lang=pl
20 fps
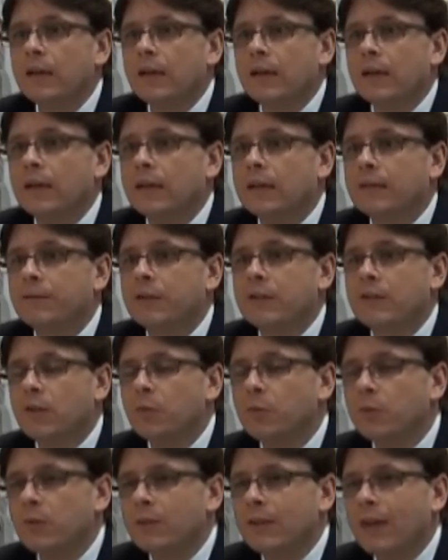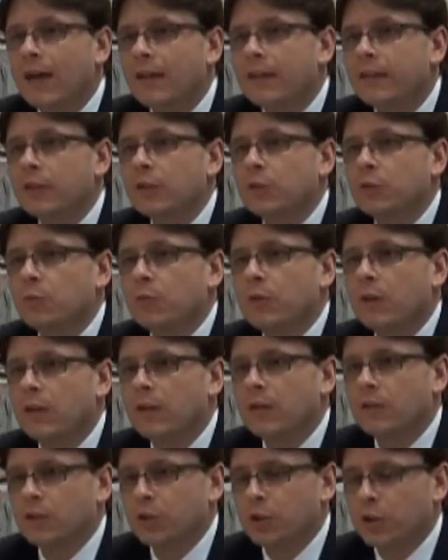E, więc są to dane, które
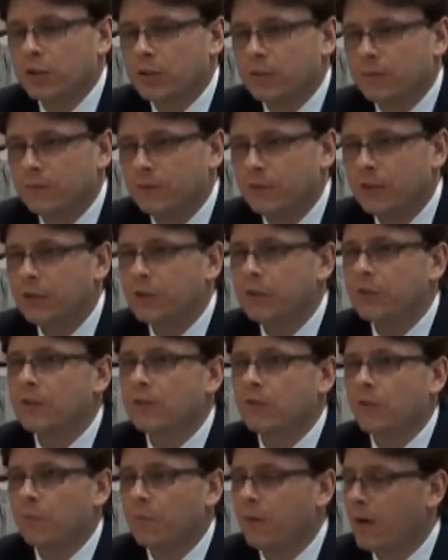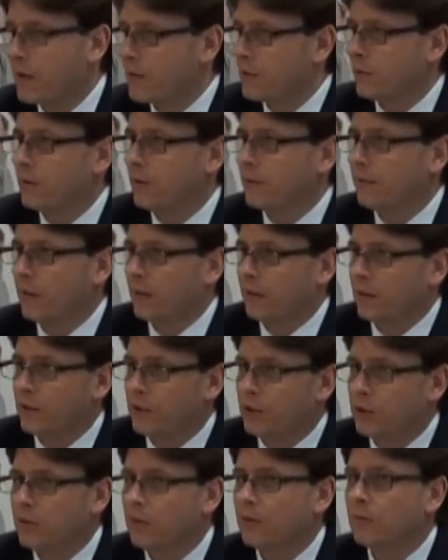rzeczywiście są bardzo
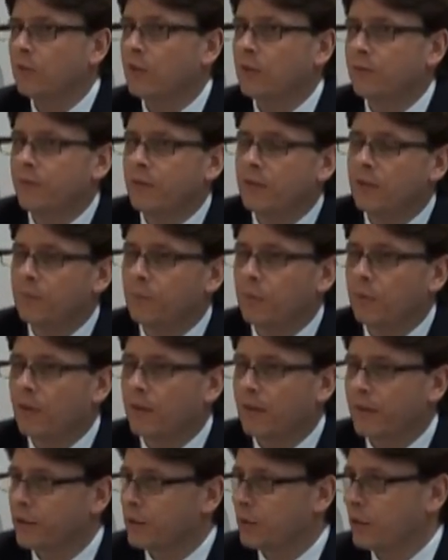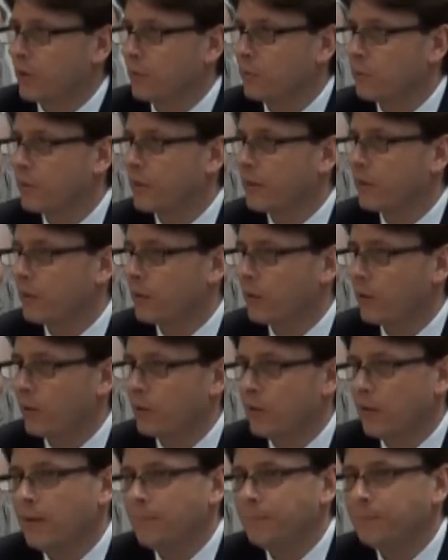newralgiczne, które winny podlegać szczególnej
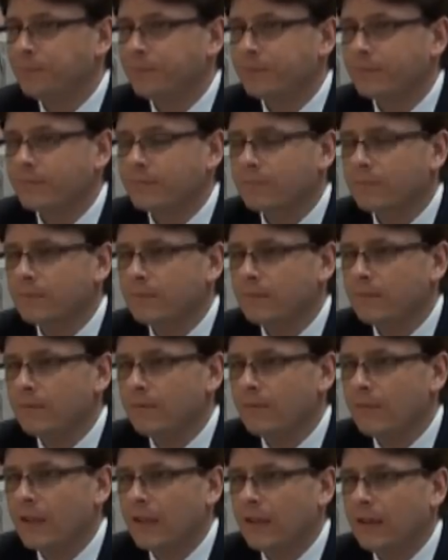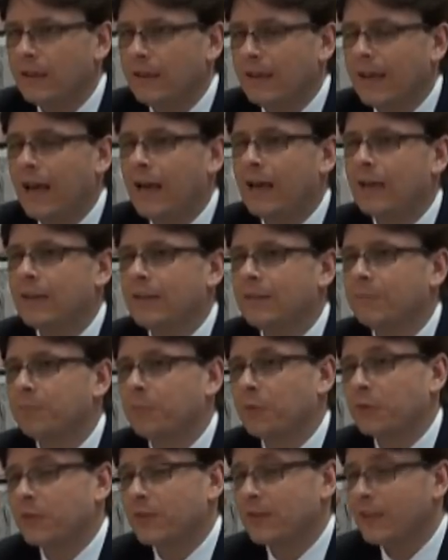ochronie, a
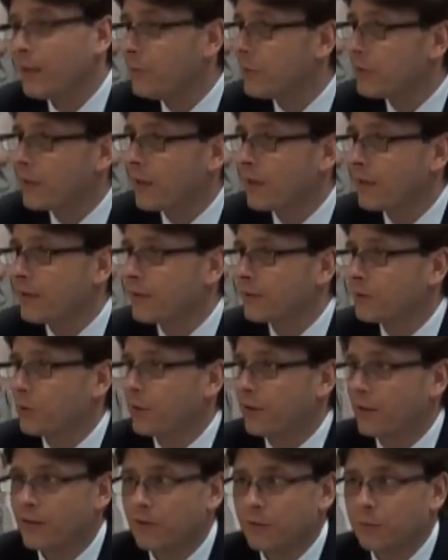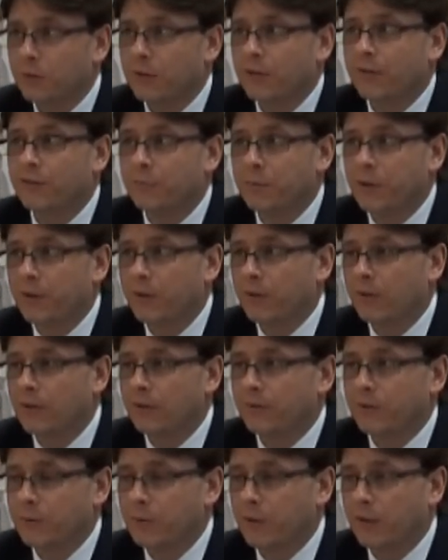pozostałe dane, które nie są tutaj wymienione
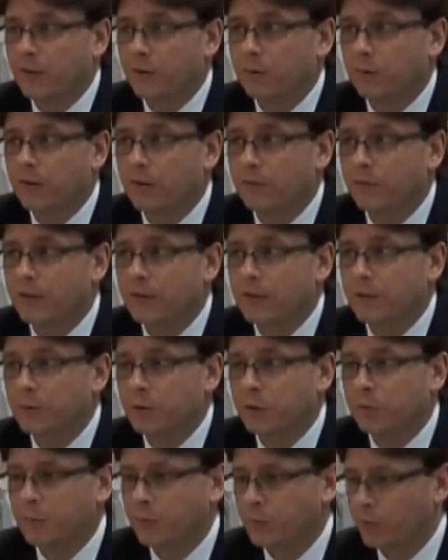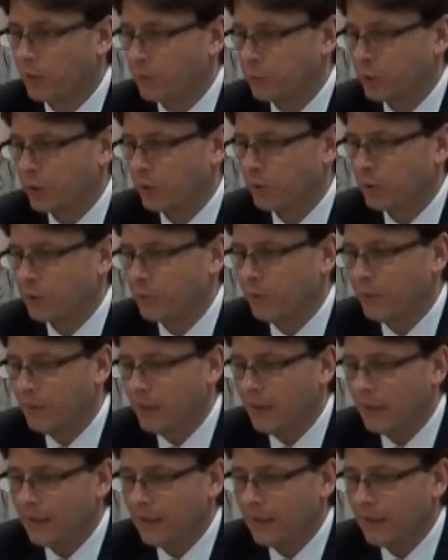w tym artykule 27, który przytoczyłem,